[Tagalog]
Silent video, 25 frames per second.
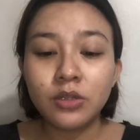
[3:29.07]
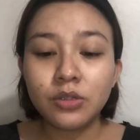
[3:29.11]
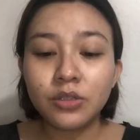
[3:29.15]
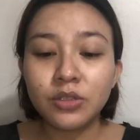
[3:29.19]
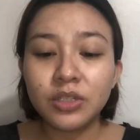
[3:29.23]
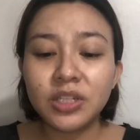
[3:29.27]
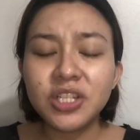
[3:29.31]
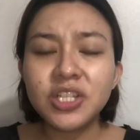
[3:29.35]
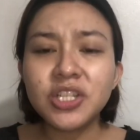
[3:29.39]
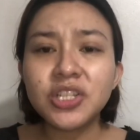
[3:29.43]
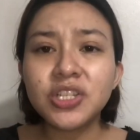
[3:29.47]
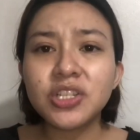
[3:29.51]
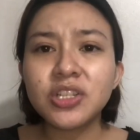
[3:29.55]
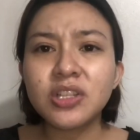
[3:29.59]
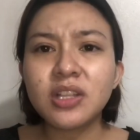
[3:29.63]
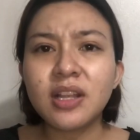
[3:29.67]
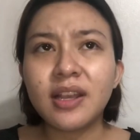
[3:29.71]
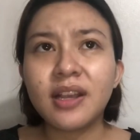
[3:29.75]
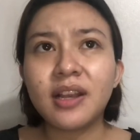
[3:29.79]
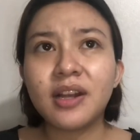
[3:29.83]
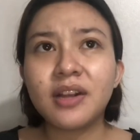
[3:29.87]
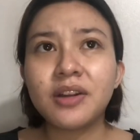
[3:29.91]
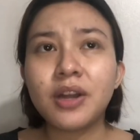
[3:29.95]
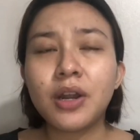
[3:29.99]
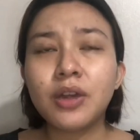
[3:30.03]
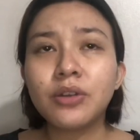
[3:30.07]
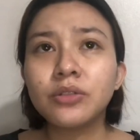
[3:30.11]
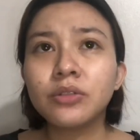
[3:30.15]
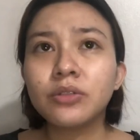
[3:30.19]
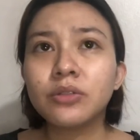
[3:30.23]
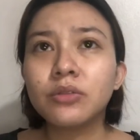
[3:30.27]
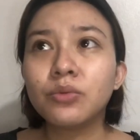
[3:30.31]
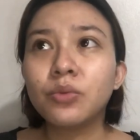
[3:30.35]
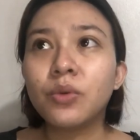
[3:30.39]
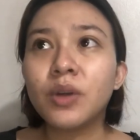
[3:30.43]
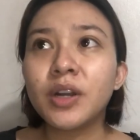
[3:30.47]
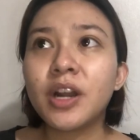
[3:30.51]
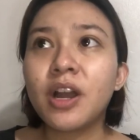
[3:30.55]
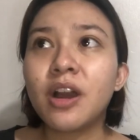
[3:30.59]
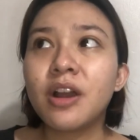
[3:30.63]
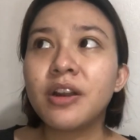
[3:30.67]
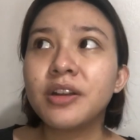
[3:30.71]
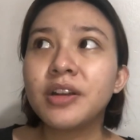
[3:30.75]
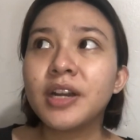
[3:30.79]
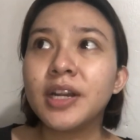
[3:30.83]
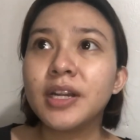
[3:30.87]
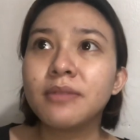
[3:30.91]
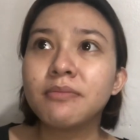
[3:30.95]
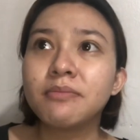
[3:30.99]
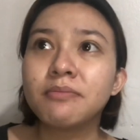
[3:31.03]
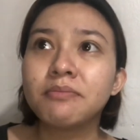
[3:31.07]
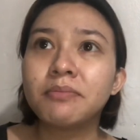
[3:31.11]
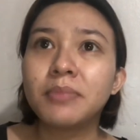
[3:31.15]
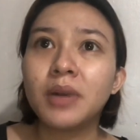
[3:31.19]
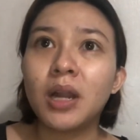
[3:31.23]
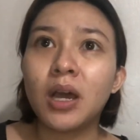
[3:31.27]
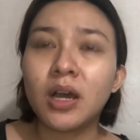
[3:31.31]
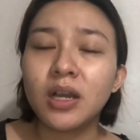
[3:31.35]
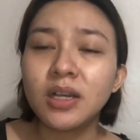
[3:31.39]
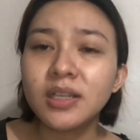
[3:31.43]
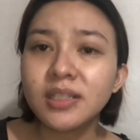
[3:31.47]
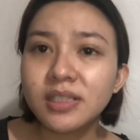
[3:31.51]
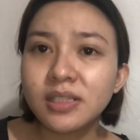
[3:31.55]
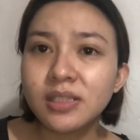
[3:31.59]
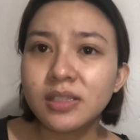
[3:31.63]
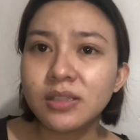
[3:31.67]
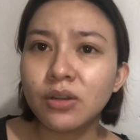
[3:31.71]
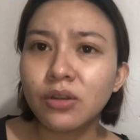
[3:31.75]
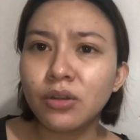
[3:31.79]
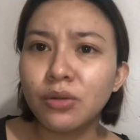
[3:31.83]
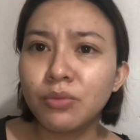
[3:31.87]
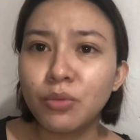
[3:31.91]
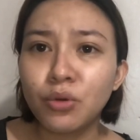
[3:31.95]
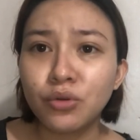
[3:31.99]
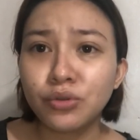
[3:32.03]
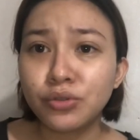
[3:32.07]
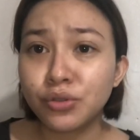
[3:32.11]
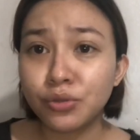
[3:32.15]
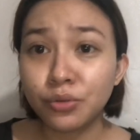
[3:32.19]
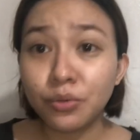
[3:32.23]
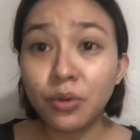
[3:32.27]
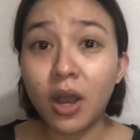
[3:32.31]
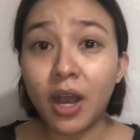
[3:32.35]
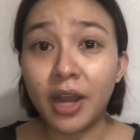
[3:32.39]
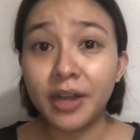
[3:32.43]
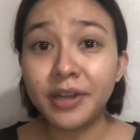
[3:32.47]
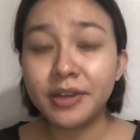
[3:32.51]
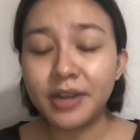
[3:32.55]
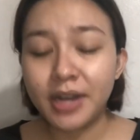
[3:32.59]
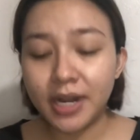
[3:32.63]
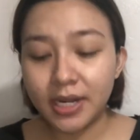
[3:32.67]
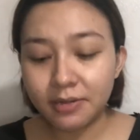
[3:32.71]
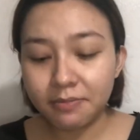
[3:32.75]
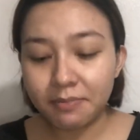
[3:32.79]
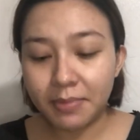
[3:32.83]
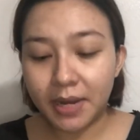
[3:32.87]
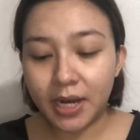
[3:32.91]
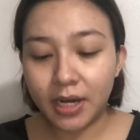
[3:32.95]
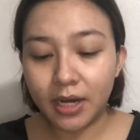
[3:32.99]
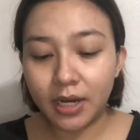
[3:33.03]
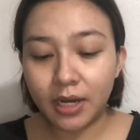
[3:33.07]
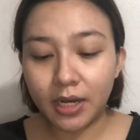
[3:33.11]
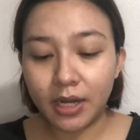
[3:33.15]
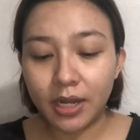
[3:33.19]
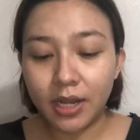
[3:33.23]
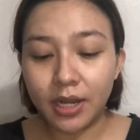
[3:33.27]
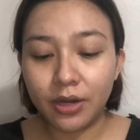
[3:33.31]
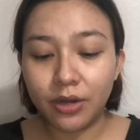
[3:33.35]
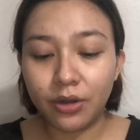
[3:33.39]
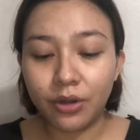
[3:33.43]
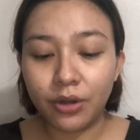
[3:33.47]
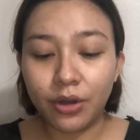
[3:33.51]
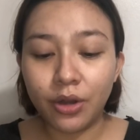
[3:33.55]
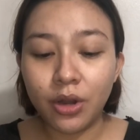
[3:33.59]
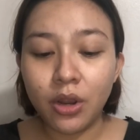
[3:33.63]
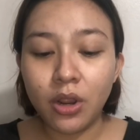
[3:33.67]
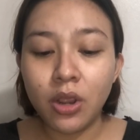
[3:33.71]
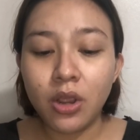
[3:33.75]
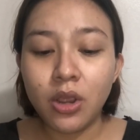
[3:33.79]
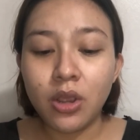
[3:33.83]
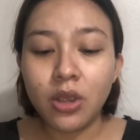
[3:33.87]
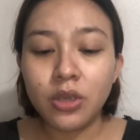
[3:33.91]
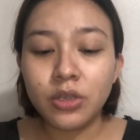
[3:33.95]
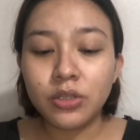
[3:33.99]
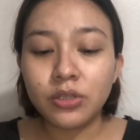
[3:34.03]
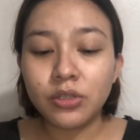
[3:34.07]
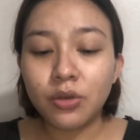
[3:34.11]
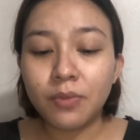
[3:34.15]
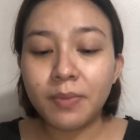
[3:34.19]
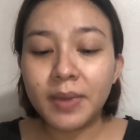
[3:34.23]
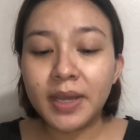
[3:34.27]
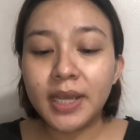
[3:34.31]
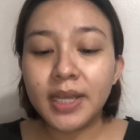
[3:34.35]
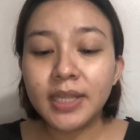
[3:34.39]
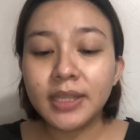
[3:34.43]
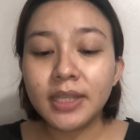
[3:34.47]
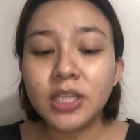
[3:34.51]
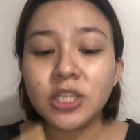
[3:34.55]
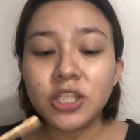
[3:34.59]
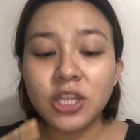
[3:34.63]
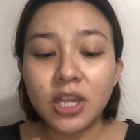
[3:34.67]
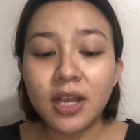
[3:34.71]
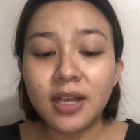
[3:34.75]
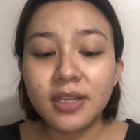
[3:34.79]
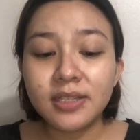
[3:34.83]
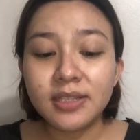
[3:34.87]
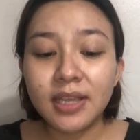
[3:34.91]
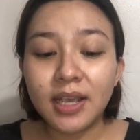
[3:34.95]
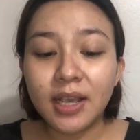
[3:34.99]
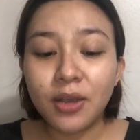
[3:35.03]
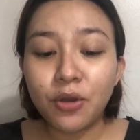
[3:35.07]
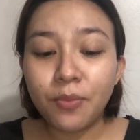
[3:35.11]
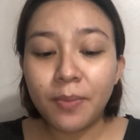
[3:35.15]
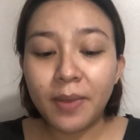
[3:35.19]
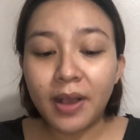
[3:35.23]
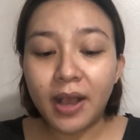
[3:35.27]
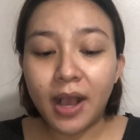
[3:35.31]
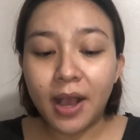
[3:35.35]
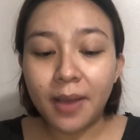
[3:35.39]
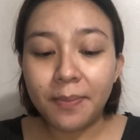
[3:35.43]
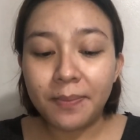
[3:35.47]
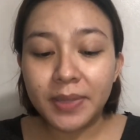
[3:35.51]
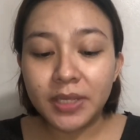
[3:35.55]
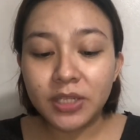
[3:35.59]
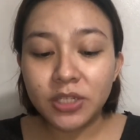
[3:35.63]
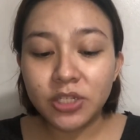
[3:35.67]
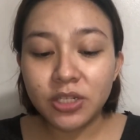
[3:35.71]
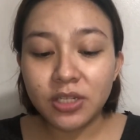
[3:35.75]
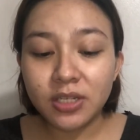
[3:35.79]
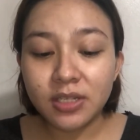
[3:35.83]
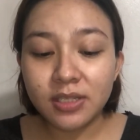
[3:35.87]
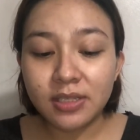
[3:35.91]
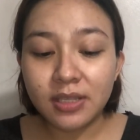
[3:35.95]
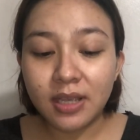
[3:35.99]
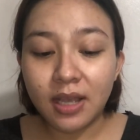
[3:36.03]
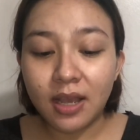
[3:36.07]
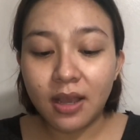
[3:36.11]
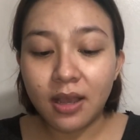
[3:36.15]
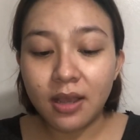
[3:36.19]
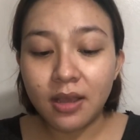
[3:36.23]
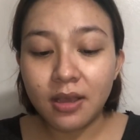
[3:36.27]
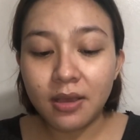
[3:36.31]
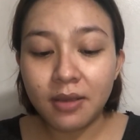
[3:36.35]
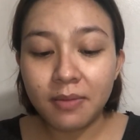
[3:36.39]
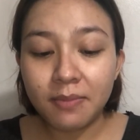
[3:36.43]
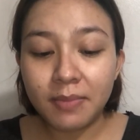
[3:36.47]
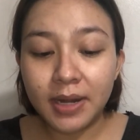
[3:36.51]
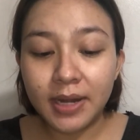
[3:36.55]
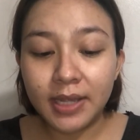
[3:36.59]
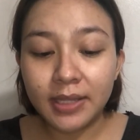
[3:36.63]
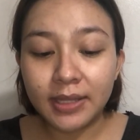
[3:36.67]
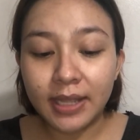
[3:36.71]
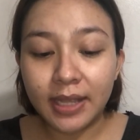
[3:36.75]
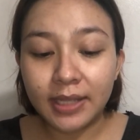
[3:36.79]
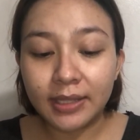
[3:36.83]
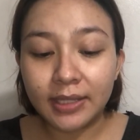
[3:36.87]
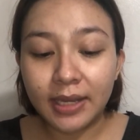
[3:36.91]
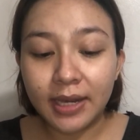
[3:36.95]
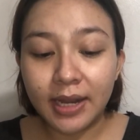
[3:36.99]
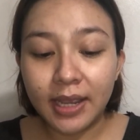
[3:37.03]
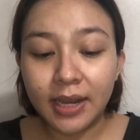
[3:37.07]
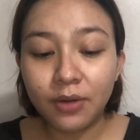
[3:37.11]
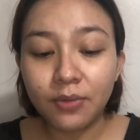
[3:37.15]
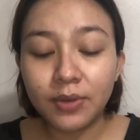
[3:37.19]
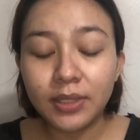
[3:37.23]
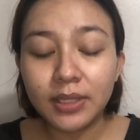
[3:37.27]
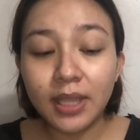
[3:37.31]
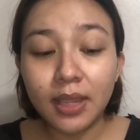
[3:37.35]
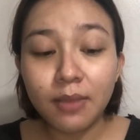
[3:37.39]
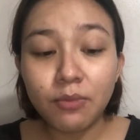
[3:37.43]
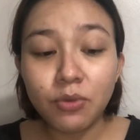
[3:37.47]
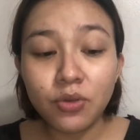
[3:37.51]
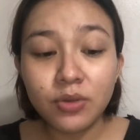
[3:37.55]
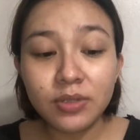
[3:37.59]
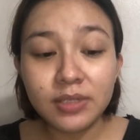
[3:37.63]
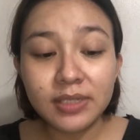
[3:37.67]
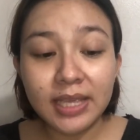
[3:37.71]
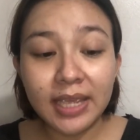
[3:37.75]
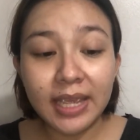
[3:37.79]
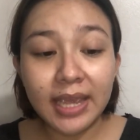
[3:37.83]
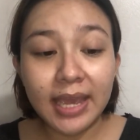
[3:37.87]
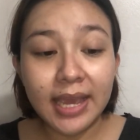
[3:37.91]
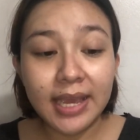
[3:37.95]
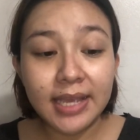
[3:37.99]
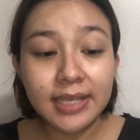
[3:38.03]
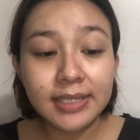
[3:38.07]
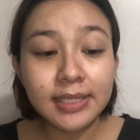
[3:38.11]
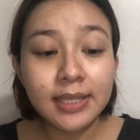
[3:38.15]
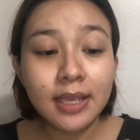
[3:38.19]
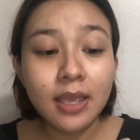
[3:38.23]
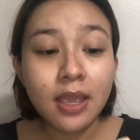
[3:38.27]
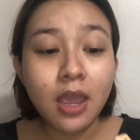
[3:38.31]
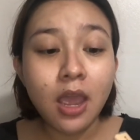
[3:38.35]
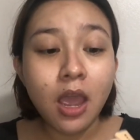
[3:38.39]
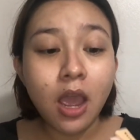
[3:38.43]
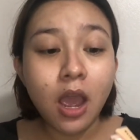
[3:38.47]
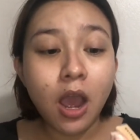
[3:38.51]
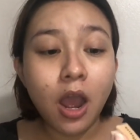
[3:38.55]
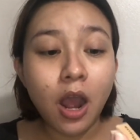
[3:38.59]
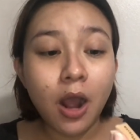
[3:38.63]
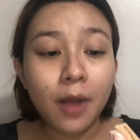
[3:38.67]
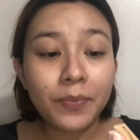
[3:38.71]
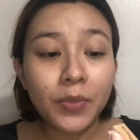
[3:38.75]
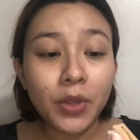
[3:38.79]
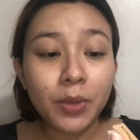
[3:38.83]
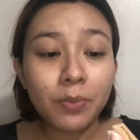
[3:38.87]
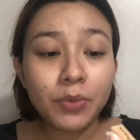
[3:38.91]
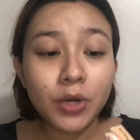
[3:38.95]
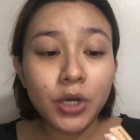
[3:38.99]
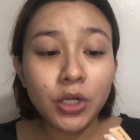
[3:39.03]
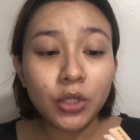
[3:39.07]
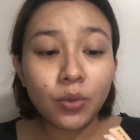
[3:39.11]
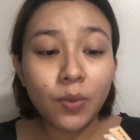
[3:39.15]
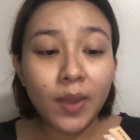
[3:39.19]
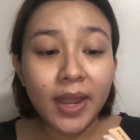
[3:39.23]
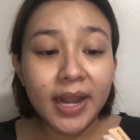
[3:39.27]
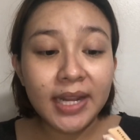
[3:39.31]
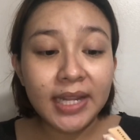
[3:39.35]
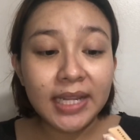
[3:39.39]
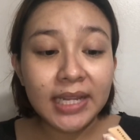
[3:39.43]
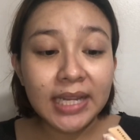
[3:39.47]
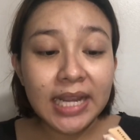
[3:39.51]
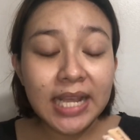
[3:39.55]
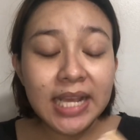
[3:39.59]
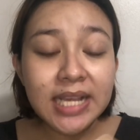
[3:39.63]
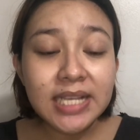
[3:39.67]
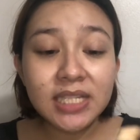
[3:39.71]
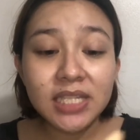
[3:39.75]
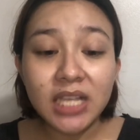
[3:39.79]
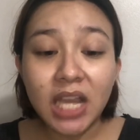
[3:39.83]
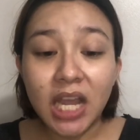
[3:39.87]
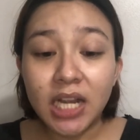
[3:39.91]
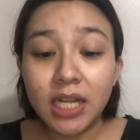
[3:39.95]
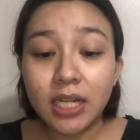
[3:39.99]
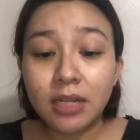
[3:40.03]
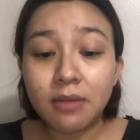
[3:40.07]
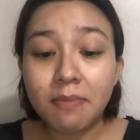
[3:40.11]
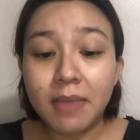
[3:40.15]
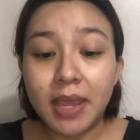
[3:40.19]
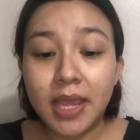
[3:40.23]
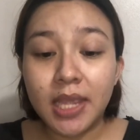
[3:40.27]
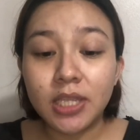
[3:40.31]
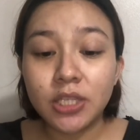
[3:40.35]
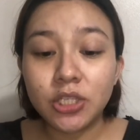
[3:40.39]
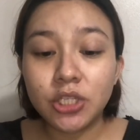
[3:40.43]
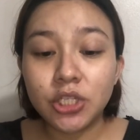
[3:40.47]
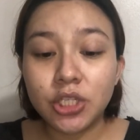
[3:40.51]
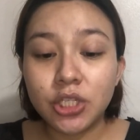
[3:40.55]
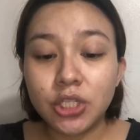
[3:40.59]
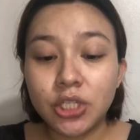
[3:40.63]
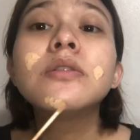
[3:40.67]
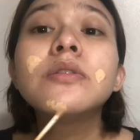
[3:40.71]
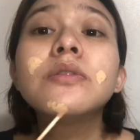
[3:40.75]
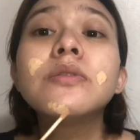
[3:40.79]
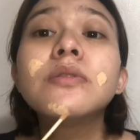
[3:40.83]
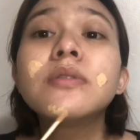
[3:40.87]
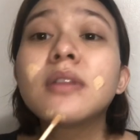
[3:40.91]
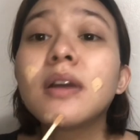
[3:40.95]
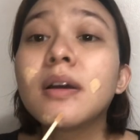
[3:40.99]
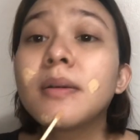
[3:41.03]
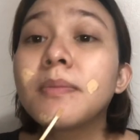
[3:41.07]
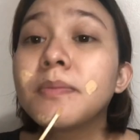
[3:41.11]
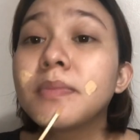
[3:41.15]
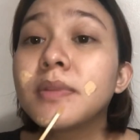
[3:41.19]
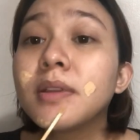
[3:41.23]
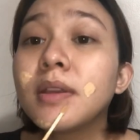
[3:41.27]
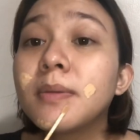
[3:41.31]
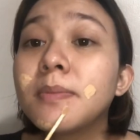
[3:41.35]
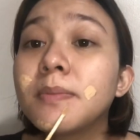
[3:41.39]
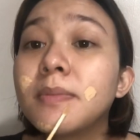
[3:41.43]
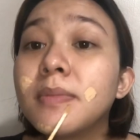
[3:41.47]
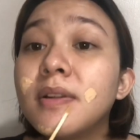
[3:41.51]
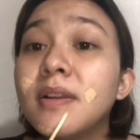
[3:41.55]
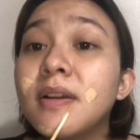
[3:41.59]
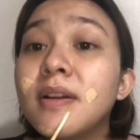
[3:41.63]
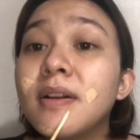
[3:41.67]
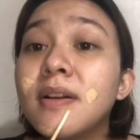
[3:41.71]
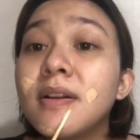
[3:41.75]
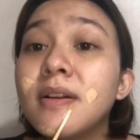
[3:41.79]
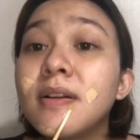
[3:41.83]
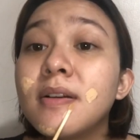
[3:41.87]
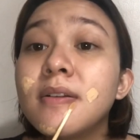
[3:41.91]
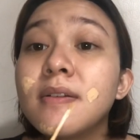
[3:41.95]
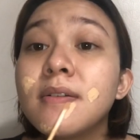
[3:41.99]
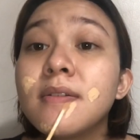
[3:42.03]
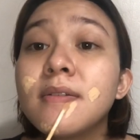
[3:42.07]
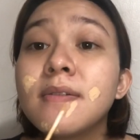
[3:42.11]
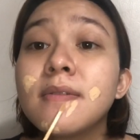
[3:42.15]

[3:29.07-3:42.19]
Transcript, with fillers: So, this is just like around 100 plus, almost 200, parang ganun. So, maganda siya kasi kumakapit siya sa balat natin. And what I'm using is um, number 20, Sand Page. So, tap-tap lang.